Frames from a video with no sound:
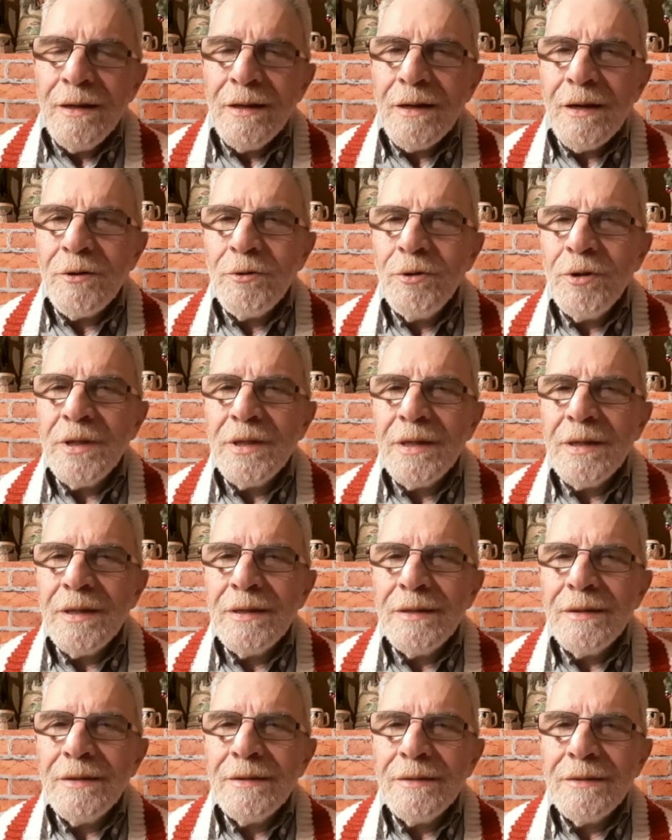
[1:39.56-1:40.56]

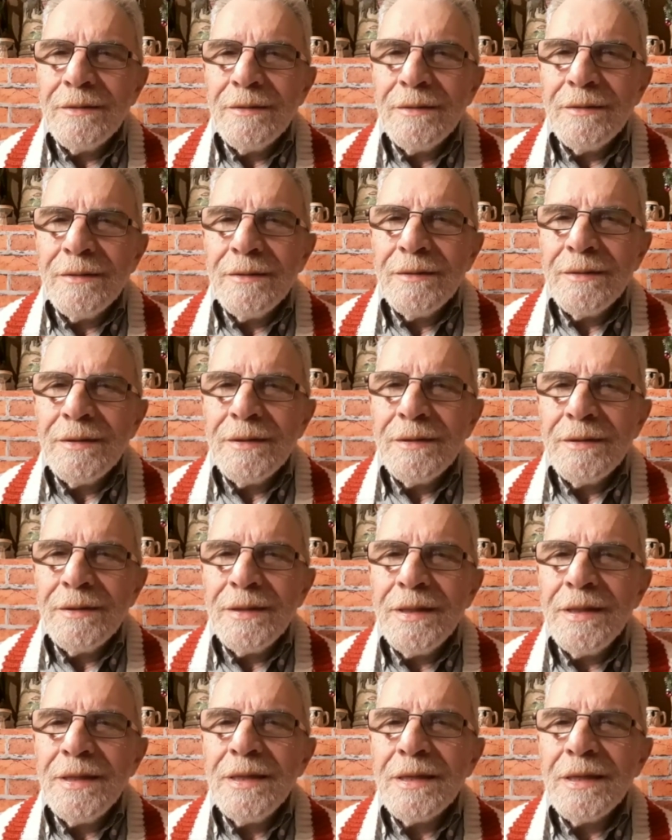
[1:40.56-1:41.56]
какой-то
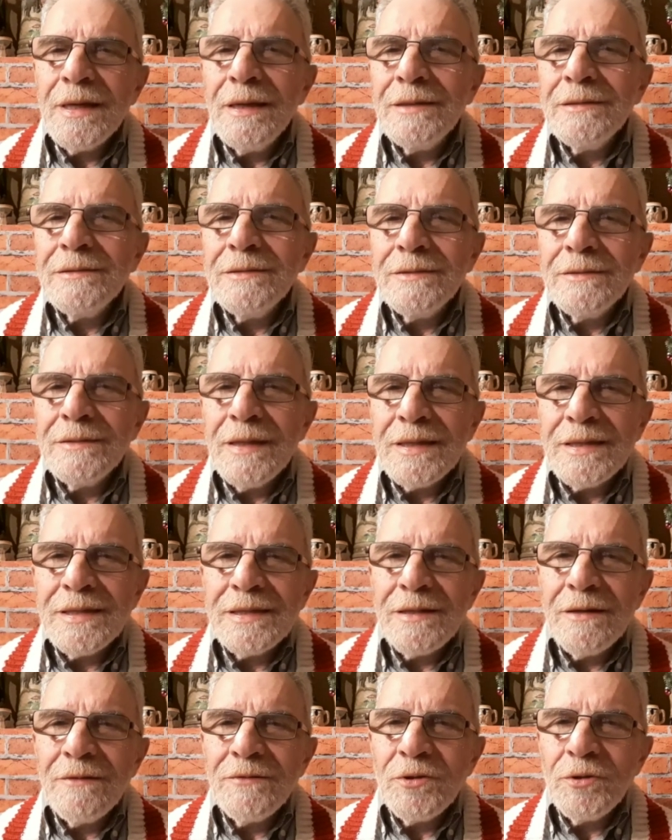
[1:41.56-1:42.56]
генерал
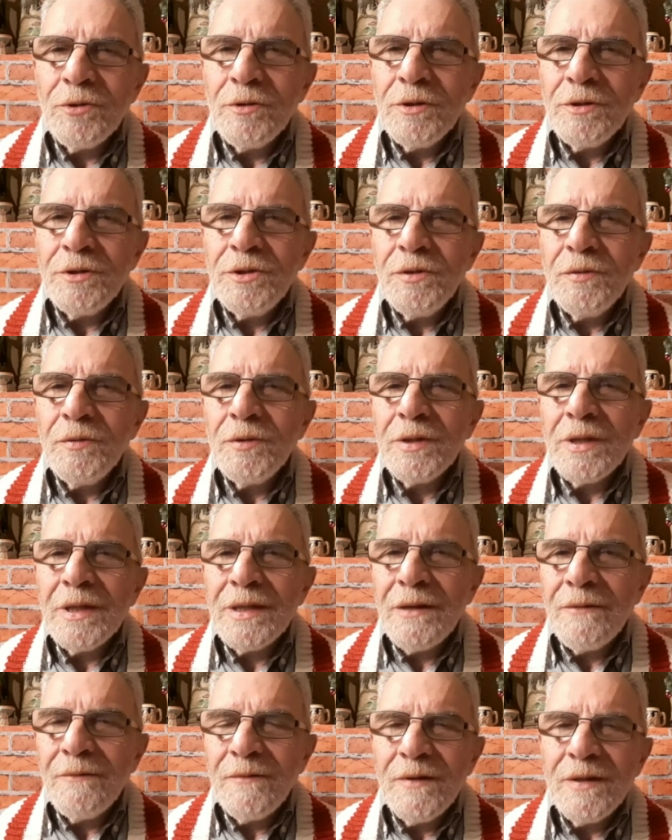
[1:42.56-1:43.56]
отставной чего-то
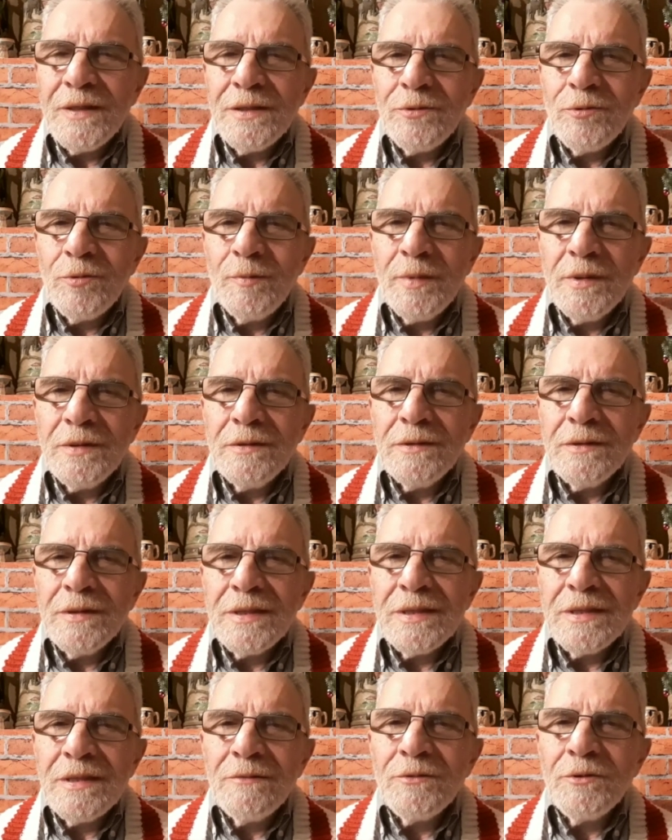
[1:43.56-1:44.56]
там выступил,
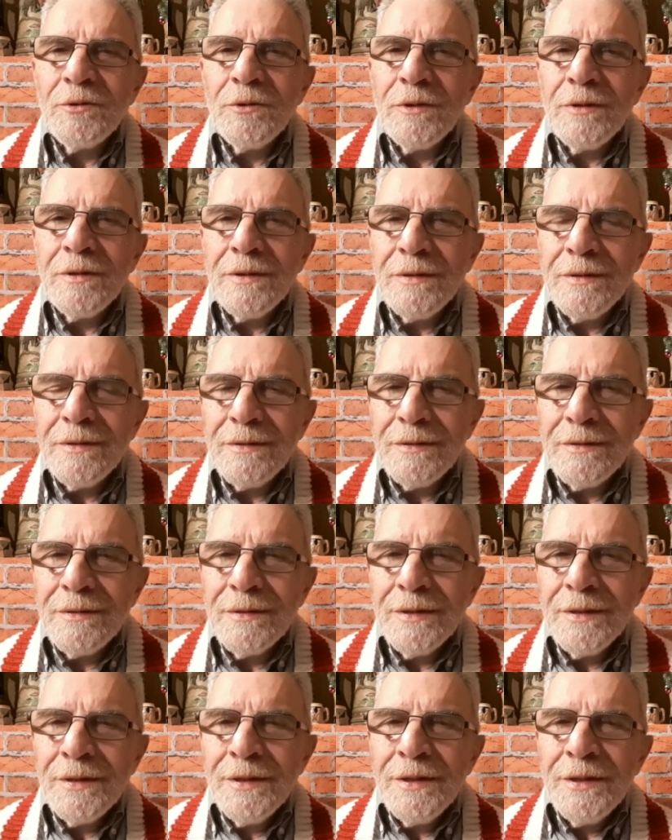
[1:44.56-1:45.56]
отставной
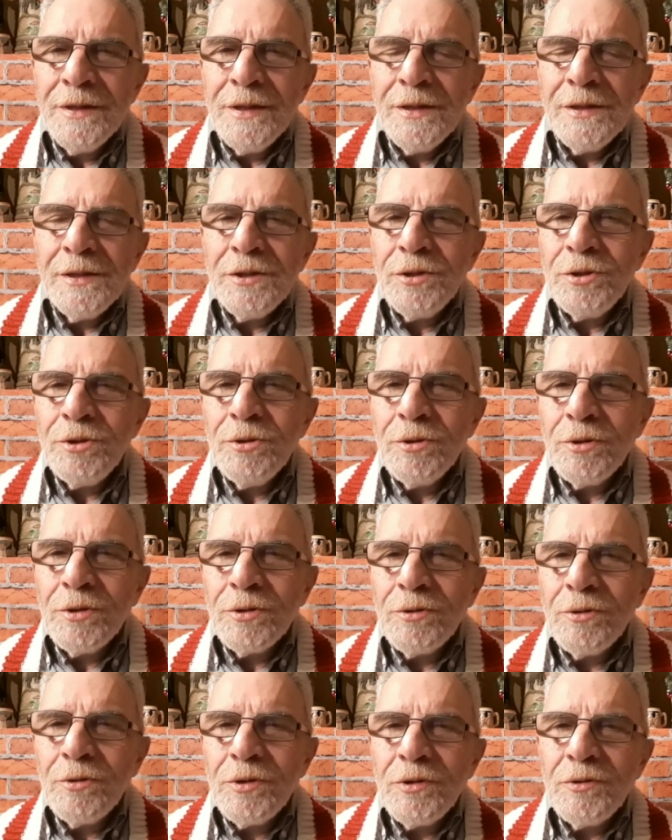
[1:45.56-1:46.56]
еще
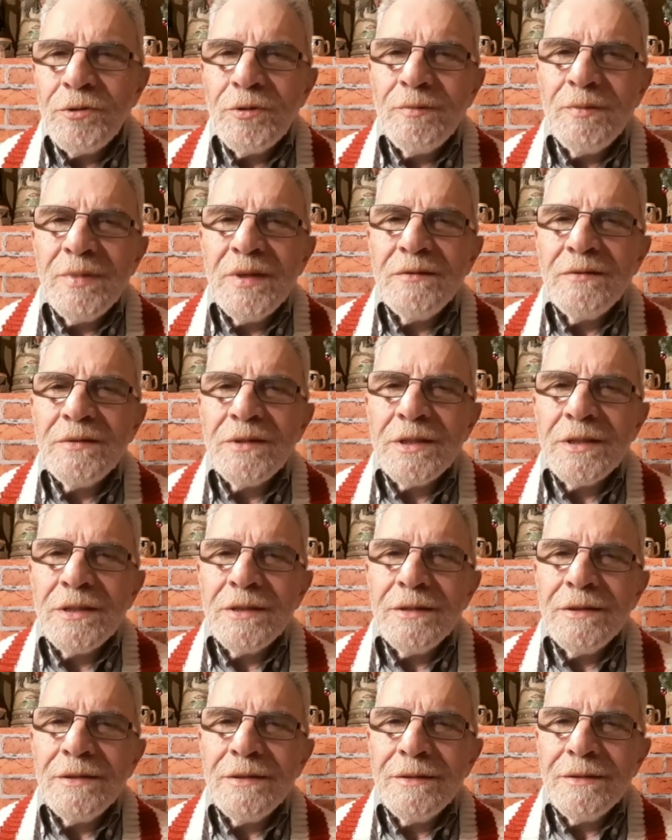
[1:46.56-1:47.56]
кто-нибудь
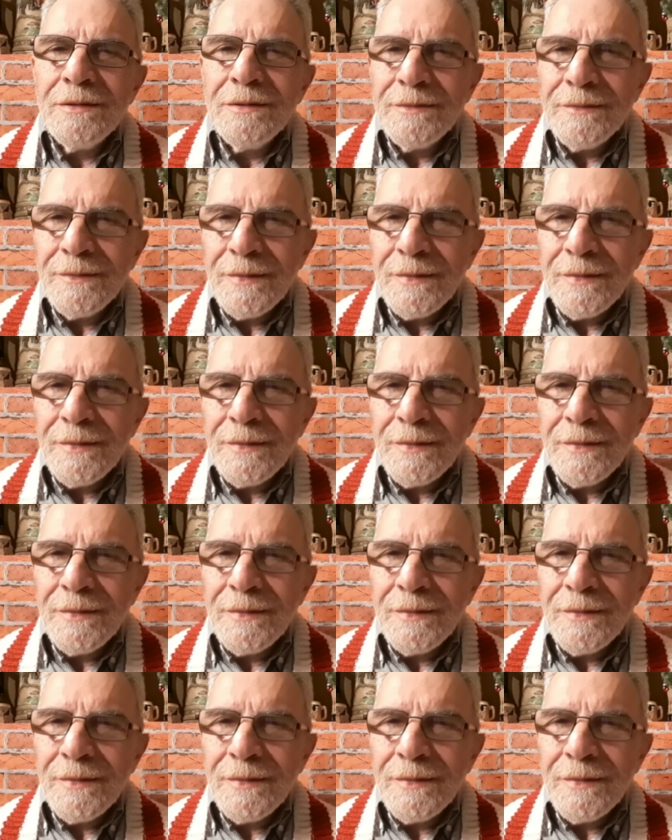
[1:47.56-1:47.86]
бывший,